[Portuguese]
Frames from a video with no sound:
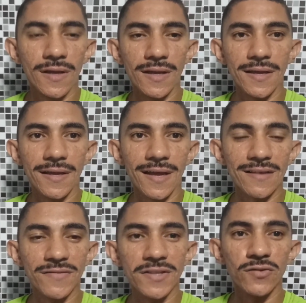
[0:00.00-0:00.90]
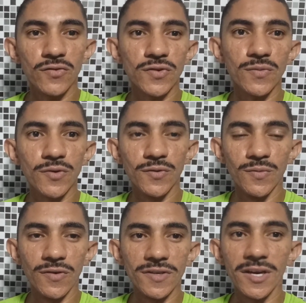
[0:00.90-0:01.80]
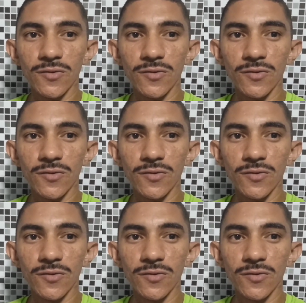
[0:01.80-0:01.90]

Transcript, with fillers: é, as vendas não são muito boas,